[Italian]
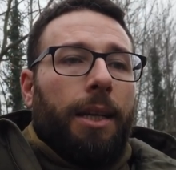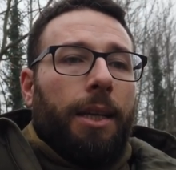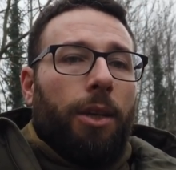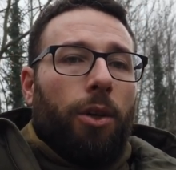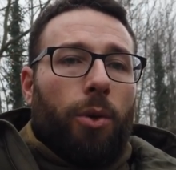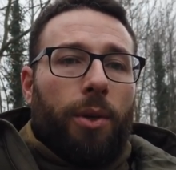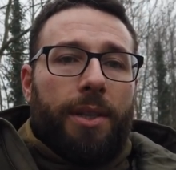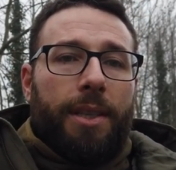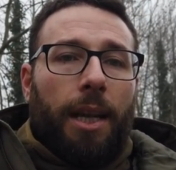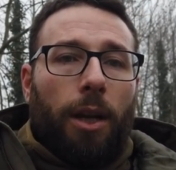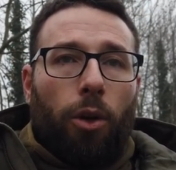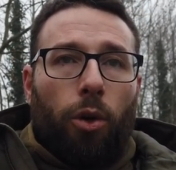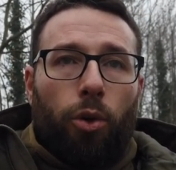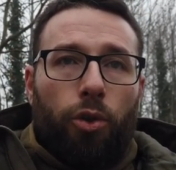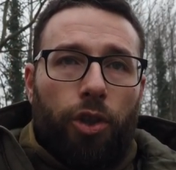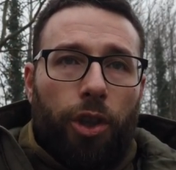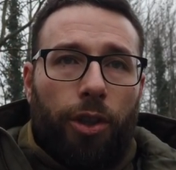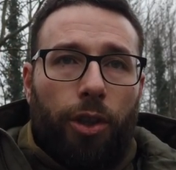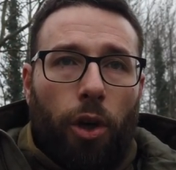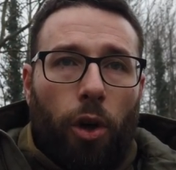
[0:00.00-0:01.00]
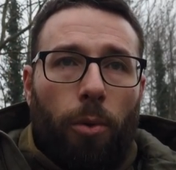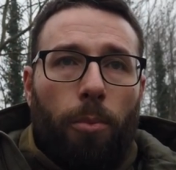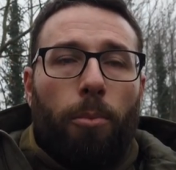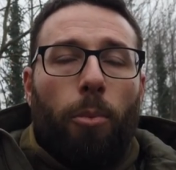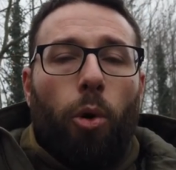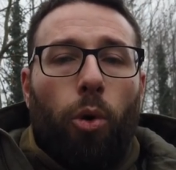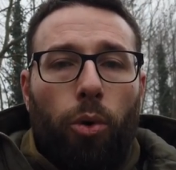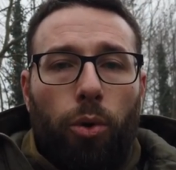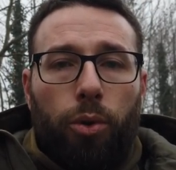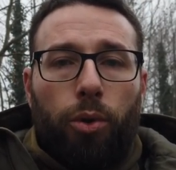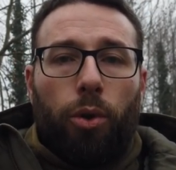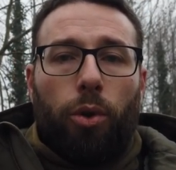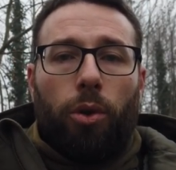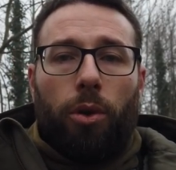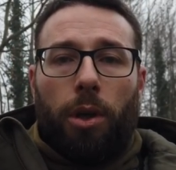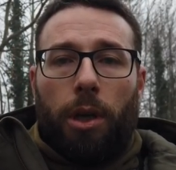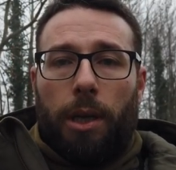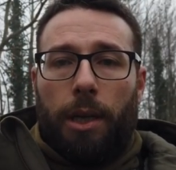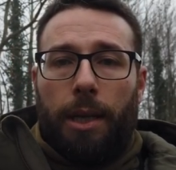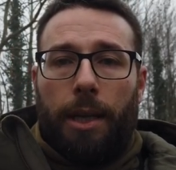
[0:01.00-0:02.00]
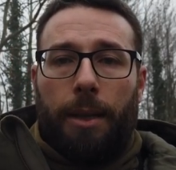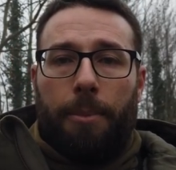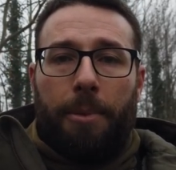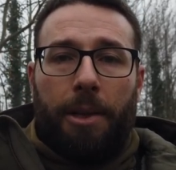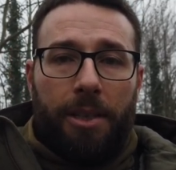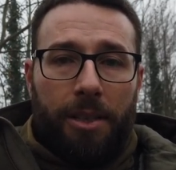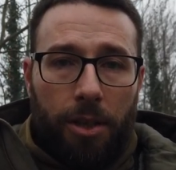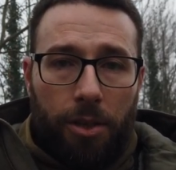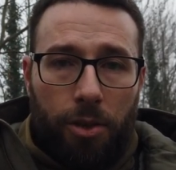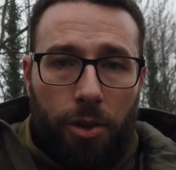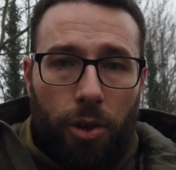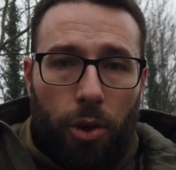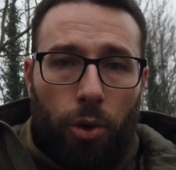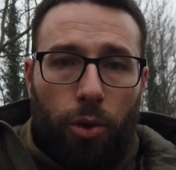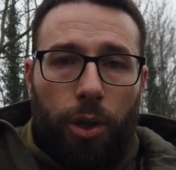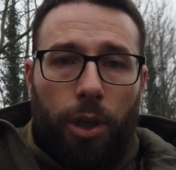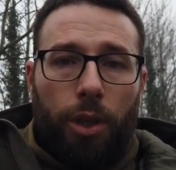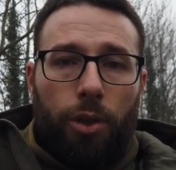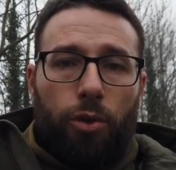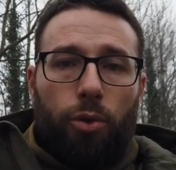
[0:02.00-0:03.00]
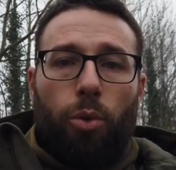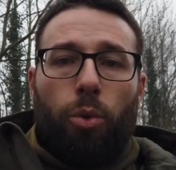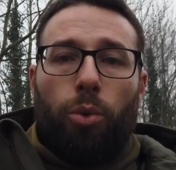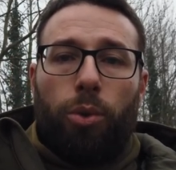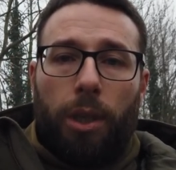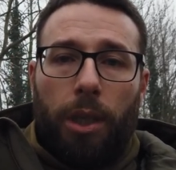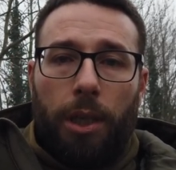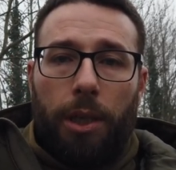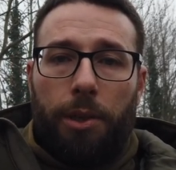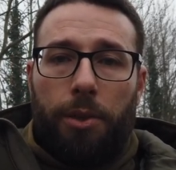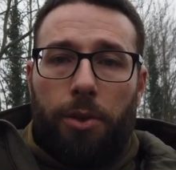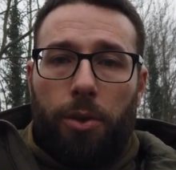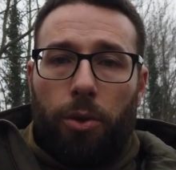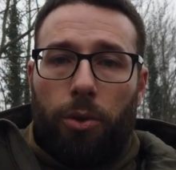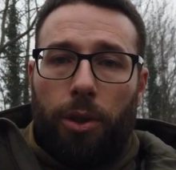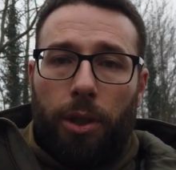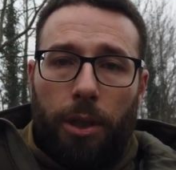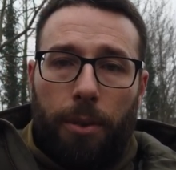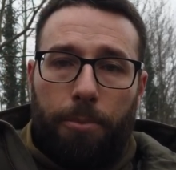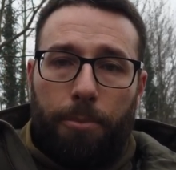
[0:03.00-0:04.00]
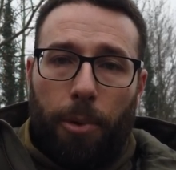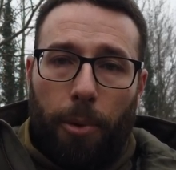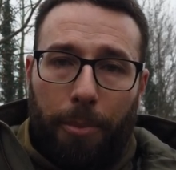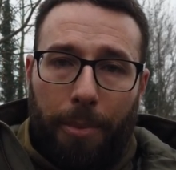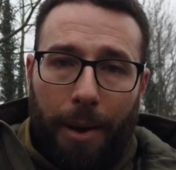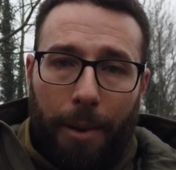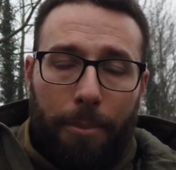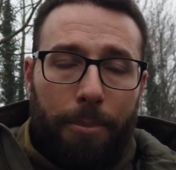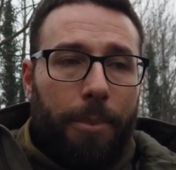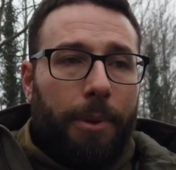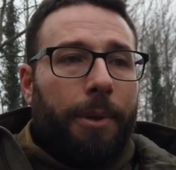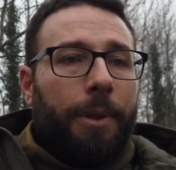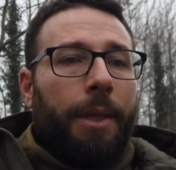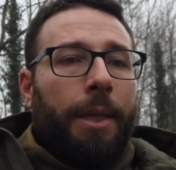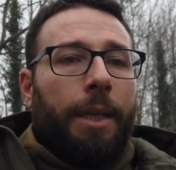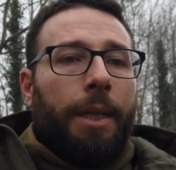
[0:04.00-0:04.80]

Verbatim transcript: Io quest'anno concentrerò molto le mie sessioni sull'utilizzo di pop-up